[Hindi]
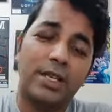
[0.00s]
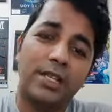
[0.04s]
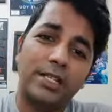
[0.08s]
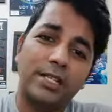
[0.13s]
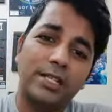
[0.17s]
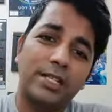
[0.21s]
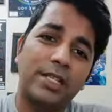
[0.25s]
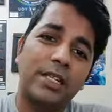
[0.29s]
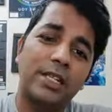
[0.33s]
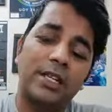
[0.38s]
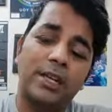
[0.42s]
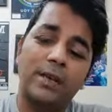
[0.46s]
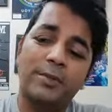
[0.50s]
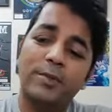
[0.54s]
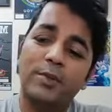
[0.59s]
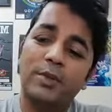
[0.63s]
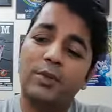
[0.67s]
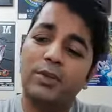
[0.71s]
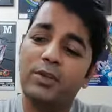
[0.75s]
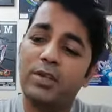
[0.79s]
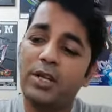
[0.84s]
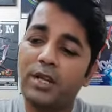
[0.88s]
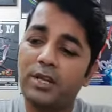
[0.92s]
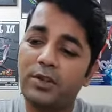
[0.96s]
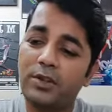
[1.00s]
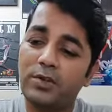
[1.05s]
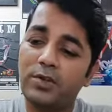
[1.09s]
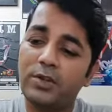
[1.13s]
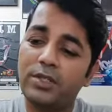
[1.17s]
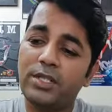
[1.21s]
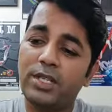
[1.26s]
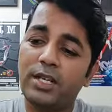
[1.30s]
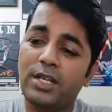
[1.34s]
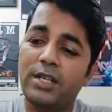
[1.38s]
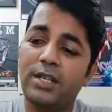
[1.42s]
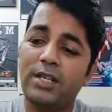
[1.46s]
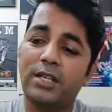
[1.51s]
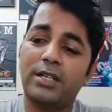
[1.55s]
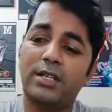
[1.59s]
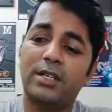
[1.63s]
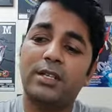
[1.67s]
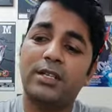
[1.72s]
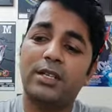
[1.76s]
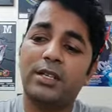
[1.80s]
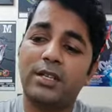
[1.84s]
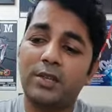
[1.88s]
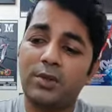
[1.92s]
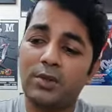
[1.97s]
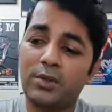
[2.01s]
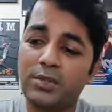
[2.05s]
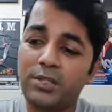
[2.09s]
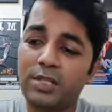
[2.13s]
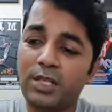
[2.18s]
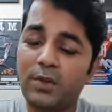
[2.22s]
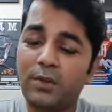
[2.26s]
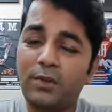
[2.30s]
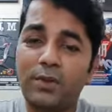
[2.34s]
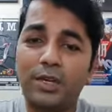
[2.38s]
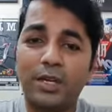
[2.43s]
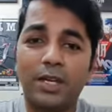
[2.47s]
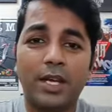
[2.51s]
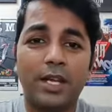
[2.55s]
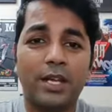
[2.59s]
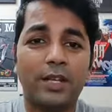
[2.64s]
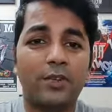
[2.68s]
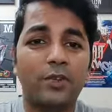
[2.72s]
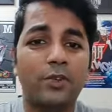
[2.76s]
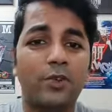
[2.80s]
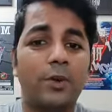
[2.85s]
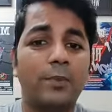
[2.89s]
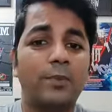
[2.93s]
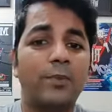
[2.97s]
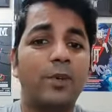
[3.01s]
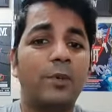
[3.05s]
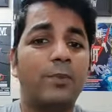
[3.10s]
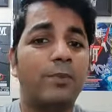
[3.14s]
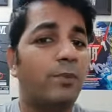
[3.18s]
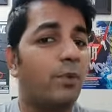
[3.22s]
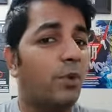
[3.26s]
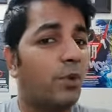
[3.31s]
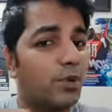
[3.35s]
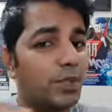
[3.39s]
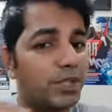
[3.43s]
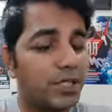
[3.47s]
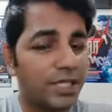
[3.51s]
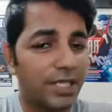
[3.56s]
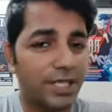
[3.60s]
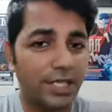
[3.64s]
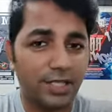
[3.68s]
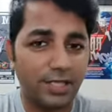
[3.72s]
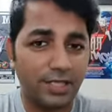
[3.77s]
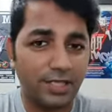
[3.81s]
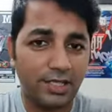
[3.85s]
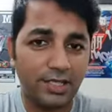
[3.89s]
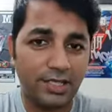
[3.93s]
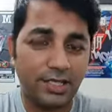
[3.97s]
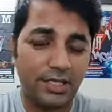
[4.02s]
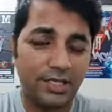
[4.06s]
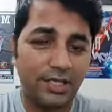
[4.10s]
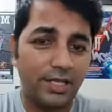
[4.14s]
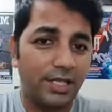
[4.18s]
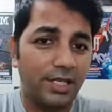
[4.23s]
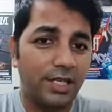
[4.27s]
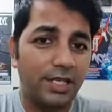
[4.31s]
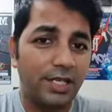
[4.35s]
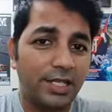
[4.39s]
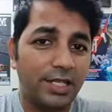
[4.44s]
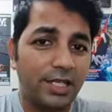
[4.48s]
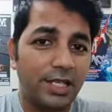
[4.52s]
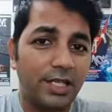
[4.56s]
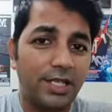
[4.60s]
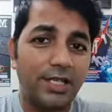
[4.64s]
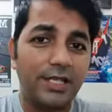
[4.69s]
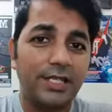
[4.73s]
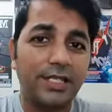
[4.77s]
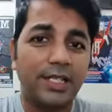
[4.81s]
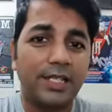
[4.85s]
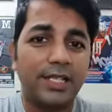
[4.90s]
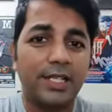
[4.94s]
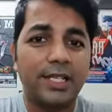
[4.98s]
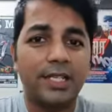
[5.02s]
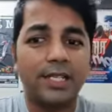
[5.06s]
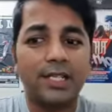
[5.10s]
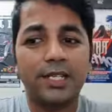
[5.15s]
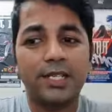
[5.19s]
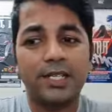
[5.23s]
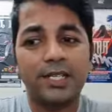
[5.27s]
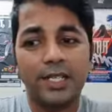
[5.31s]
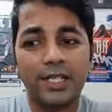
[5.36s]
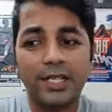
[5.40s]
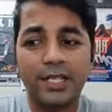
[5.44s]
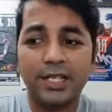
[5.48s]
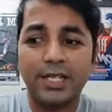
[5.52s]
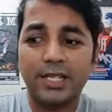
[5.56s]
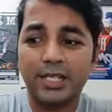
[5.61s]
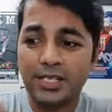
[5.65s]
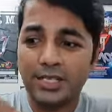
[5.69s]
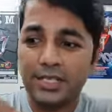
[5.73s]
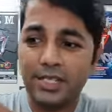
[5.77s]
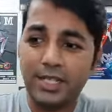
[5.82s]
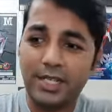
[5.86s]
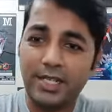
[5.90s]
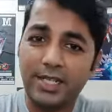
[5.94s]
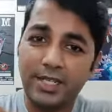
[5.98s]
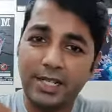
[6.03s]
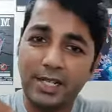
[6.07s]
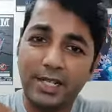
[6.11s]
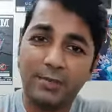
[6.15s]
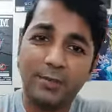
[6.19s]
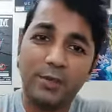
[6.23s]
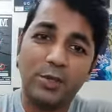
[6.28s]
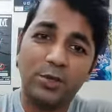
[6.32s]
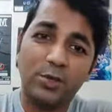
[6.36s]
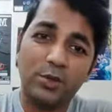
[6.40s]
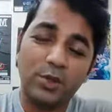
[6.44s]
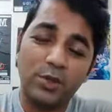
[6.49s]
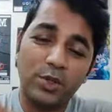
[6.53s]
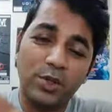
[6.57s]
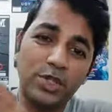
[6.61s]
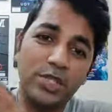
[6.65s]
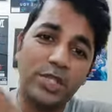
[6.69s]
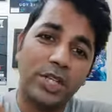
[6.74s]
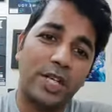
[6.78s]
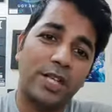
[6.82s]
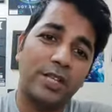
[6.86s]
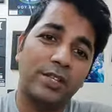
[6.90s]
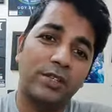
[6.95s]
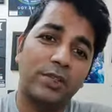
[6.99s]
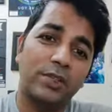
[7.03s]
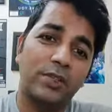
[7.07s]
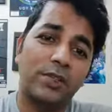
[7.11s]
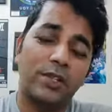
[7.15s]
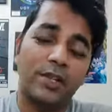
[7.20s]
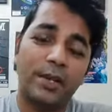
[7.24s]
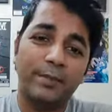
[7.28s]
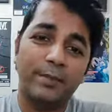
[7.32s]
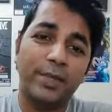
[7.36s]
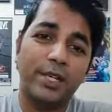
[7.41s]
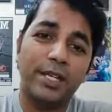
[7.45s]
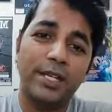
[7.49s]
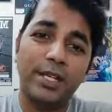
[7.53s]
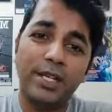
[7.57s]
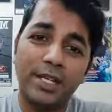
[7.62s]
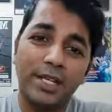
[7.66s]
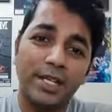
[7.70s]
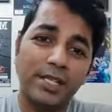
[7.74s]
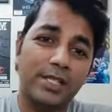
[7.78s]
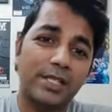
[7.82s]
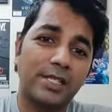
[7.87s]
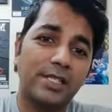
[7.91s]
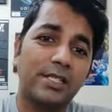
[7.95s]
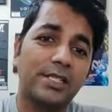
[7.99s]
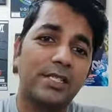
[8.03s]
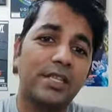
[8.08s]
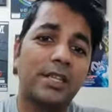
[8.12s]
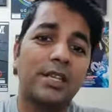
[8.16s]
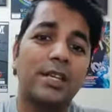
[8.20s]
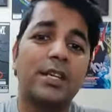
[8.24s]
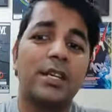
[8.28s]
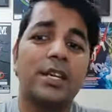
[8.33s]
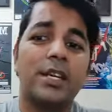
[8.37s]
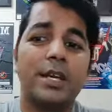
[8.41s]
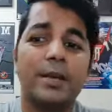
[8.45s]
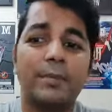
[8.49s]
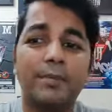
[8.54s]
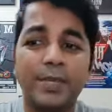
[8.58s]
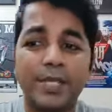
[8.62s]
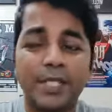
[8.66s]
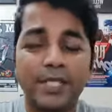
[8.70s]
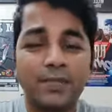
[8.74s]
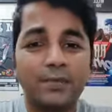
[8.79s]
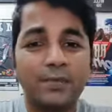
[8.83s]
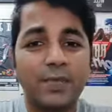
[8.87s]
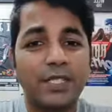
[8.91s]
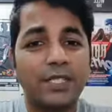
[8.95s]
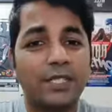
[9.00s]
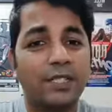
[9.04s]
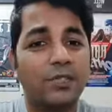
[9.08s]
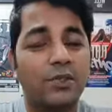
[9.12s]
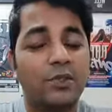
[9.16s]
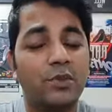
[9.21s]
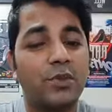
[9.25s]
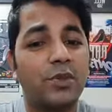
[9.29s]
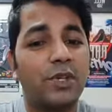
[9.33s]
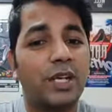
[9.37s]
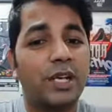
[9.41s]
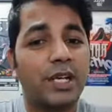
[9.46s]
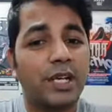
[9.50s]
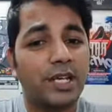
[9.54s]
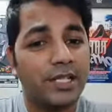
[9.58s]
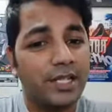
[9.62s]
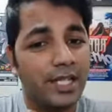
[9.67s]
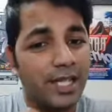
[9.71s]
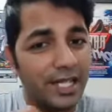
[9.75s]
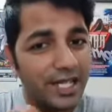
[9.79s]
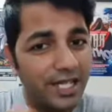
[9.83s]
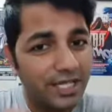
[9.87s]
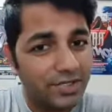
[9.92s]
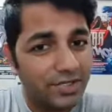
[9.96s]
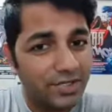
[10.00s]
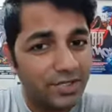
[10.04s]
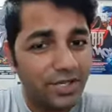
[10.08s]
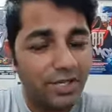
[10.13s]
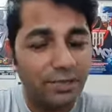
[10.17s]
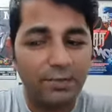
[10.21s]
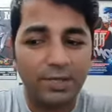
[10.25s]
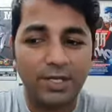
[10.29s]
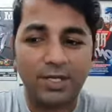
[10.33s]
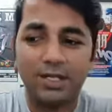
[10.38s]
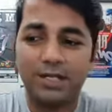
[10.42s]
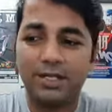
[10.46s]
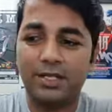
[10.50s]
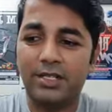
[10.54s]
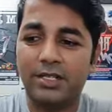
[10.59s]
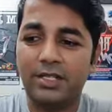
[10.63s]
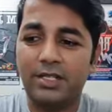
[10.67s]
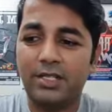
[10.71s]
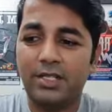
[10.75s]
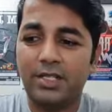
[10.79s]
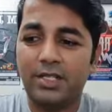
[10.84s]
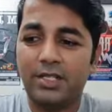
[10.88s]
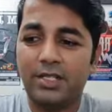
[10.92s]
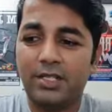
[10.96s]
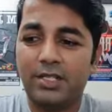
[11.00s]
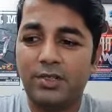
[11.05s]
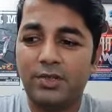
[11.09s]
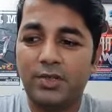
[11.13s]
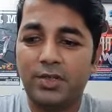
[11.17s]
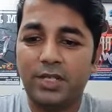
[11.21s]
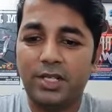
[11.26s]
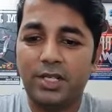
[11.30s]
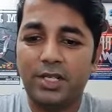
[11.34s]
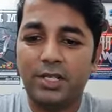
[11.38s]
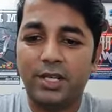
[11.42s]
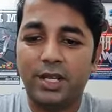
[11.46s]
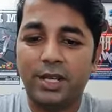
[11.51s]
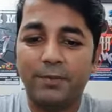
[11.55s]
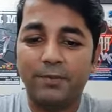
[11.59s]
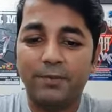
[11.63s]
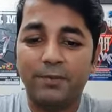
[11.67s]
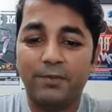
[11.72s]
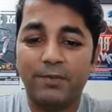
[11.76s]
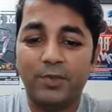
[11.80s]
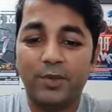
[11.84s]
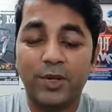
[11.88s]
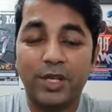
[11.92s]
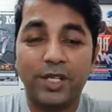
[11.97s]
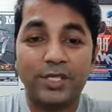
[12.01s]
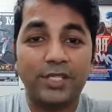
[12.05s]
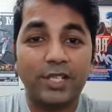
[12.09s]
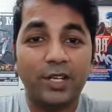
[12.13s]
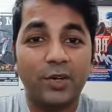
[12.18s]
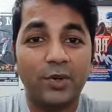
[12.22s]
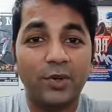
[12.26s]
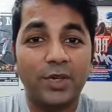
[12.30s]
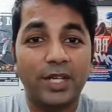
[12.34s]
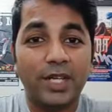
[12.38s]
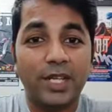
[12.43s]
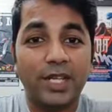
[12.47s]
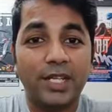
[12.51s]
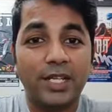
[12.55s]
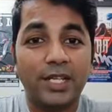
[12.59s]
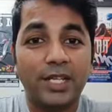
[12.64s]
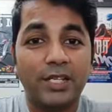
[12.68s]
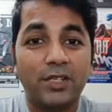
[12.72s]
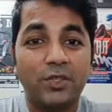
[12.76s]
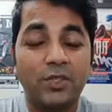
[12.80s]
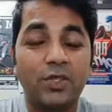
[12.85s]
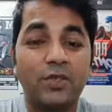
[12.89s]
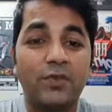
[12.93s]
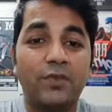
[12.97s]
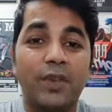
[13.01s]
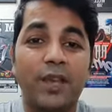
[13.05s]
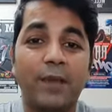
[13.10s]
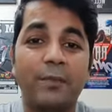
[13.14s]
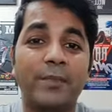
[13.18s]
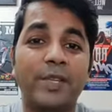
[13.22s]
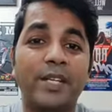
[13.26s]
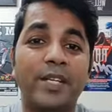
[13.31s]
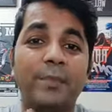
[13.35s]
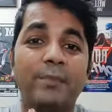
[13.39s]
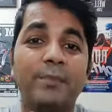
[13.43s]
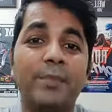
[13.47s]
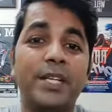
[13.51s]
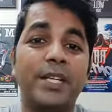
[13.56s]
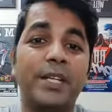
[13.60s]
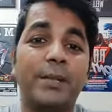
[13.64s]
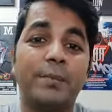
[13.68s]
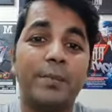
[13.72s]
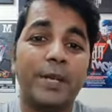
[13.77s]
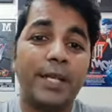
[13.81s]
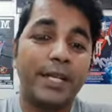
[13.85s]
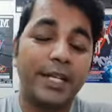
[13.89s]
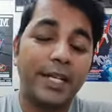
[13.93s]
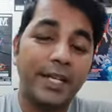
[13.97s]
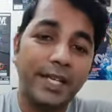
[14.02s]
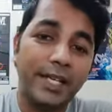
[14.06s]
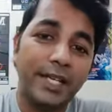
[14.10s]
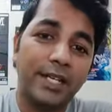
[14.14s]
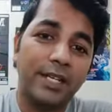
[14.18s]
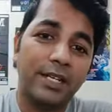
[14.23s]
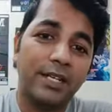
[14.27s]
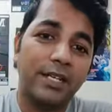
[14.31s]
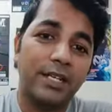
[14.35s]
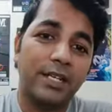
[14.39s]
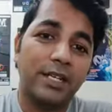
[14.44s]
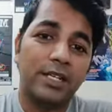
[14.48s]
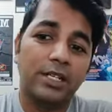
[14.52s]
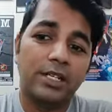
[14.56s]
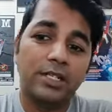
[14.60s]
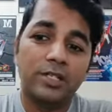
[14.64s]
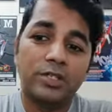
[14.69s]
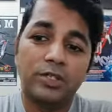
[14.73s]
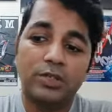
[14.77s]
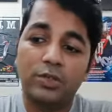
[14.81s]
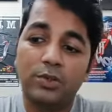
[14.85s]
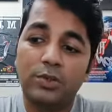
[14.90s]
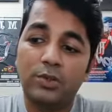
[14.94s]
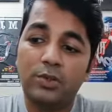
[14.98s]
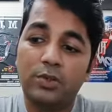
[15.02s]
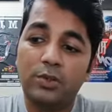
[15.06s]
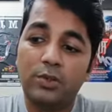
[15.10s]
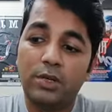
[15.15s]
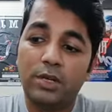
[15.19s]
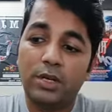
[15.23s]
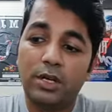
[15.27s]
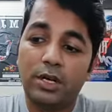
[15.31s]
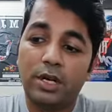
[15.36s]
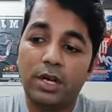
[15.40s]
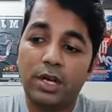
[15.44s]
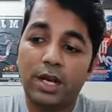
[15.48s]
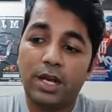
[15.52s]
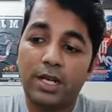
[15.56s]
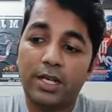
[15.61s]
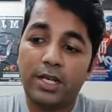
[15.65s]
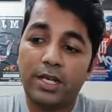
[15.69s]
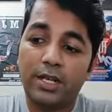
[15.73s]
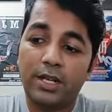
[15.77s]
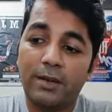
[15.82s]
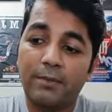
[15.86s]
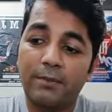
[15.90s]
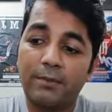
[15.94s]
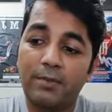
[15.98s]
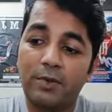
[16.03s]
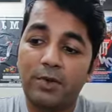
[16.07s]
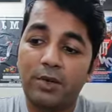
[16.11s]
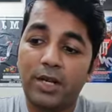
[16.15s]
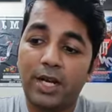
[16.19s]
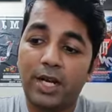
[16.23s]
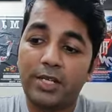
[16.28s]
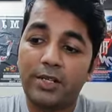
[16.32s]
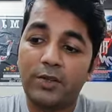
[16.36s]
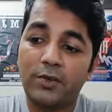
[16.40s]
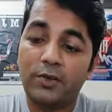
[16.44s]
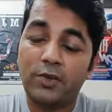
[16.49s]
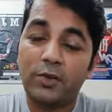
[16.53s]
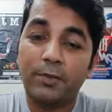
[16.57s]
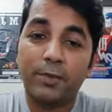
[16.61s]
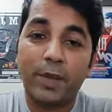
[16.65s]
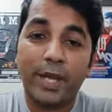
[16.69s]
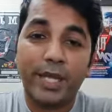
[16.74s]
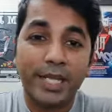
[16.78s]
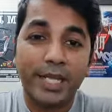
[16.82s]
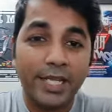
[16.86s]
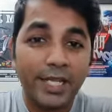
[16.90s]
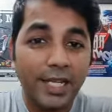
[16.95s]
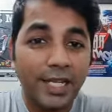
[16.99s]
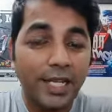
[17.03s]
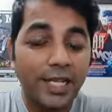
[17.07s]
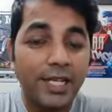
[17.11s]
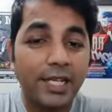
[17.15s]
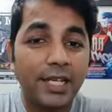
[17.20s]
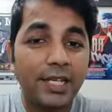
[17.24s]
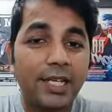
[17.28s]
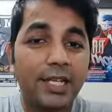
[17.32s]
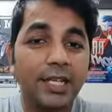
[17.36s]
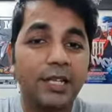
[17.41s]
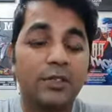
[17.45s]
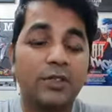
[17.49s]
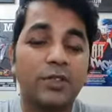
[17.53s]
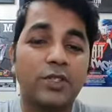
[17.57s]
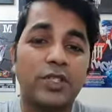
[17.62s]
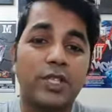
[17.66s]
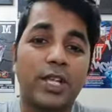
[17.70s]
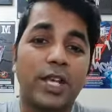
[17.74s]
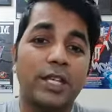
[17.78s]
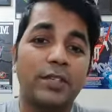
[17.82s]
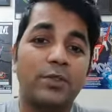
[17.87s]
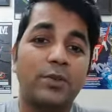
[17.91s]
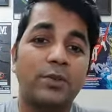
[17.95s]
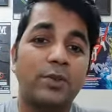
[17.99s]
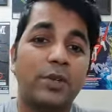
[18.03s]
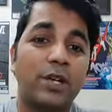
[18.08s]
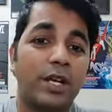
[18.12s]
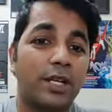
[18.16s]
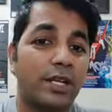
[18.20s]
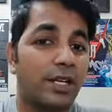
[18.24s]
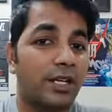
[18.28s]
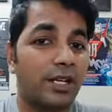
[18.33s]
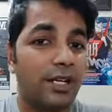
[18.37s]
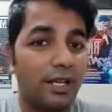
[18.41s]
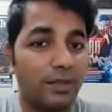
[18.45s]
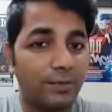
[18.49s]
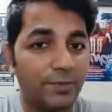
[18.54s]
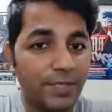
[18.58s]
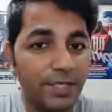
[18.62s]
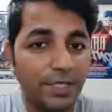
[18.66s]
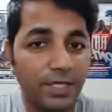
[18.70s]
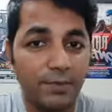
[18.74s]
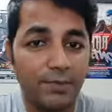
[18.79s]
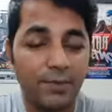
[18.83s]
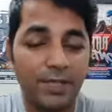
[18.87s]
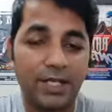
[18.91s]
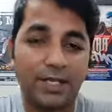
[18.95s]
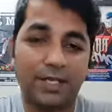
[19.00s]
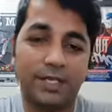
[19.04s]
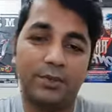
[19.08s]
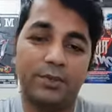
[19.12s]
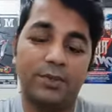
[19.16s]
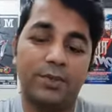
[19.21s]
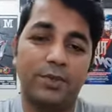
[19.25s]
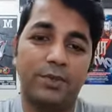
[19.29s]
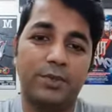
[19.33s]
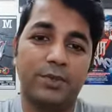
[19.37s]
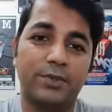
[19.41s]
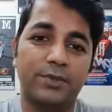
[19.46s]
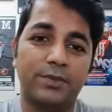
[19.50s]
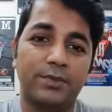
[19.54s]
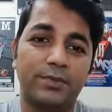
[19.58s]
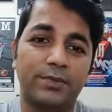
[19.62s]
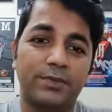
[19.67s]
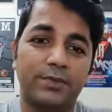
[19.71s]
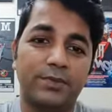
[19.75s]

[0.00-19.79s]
इसलिए हम लोग हर रोज़ का खाना हर रोज़ का उपकार को हम लोग पोस्ट करते हैं क्योंकि इसे देखकर कहीं किसी एरिया में कोई लोग चाले को अपने ही किचन से 20-25 लोगों का खाना एक्स्ट्रा बनाए क्योंकि अब तो ऐसा हो गया कि कुछ फैमिली हम पे डिपेंडेंट है जो अगर हम लोग खानों को पैकिंग नहीं करेंगे तो शायद वो खाना खा भी नहीं पाएंगे वो लोग